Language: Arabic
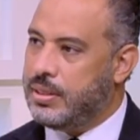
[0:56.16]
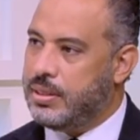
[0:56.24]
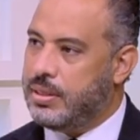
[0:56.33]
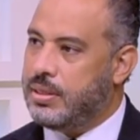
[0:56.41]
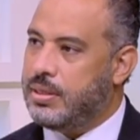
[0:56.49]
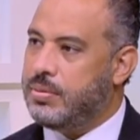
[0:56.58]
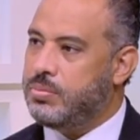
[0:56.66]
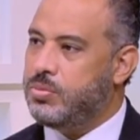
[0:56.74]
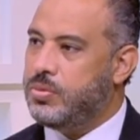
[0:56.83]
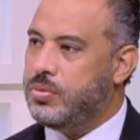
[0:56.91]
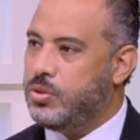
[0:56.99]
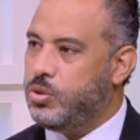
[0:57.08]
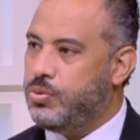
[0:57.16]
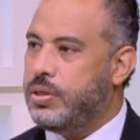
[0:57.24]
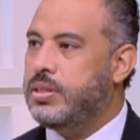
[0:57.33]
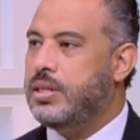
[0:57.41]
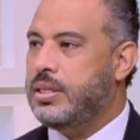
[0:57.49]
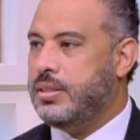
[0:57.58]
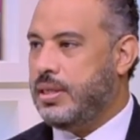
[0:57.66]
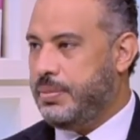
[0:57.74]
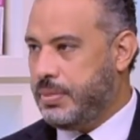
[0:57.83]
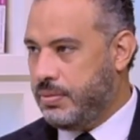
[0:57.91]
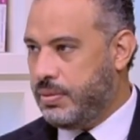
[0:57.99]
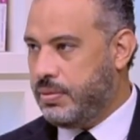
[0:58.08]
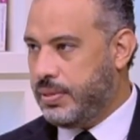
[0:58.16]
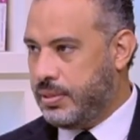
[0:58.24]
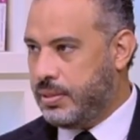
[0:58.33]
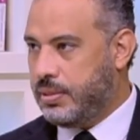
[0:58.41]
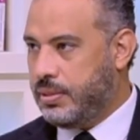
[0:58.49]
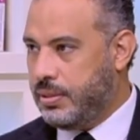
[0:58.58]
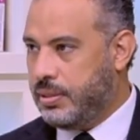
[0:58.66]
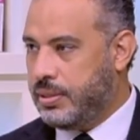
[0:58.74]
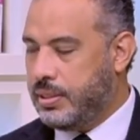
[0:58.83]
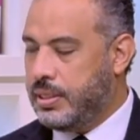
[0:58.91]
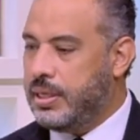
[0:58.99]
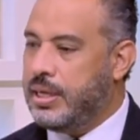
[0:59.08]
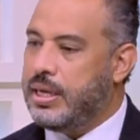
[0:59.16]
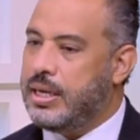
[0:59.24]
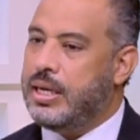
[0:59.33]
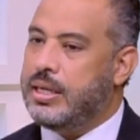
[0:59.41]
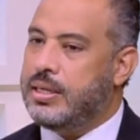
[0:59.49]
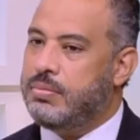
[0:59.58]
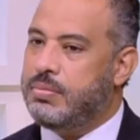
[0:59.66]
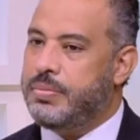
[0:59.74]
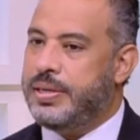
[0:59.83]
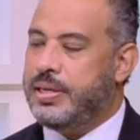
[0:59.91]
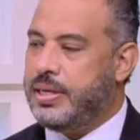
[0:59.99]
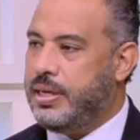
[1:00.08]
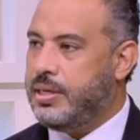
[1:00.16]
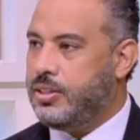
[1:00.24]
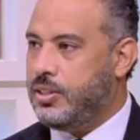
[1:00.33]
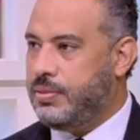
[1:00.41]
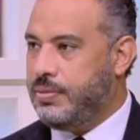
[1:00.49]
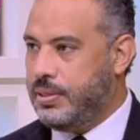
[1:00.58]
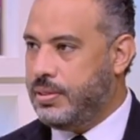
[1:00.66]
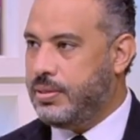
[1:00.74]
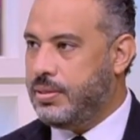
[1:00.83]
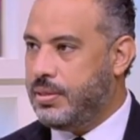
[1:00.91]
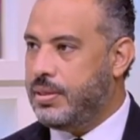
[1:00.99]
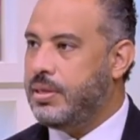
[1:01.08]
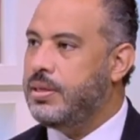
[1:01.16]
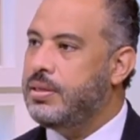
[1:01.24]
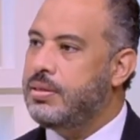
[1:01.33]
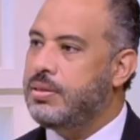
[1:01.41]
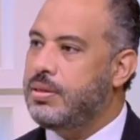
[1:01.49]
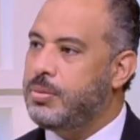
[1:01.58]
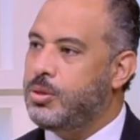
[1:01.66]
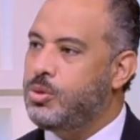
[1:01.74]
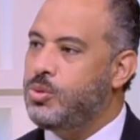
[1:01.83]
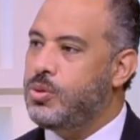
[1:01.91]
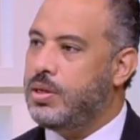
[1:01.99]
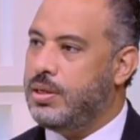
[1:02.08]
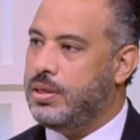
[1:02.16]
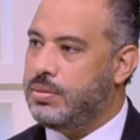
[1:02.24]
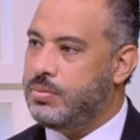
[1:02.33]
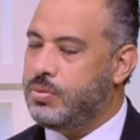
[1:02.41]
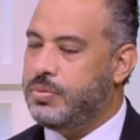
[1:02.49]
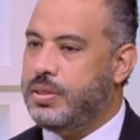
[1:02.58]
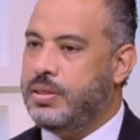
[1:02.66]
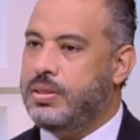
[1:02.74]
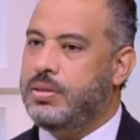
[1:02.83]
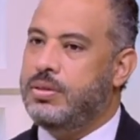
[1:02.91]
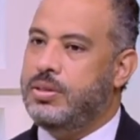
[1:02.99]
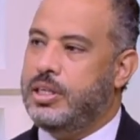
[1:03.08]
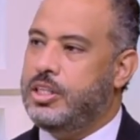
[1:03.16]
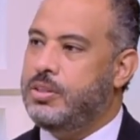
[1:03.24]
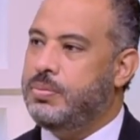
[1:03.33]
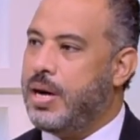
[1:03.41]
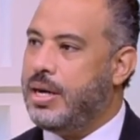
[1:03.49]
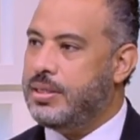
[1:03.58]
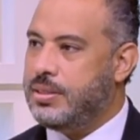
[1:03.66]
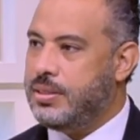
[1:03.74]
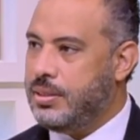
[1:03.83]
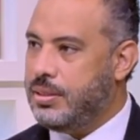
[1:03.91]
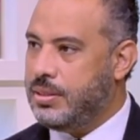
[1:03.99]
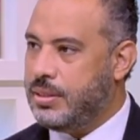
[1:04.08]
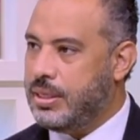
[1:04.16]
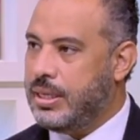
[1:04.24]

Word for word: آه، يفضل تتعمل في الفترة دي لكن بما ان احنا شايفين ان الموضوع ممكن يعيش معانا سنين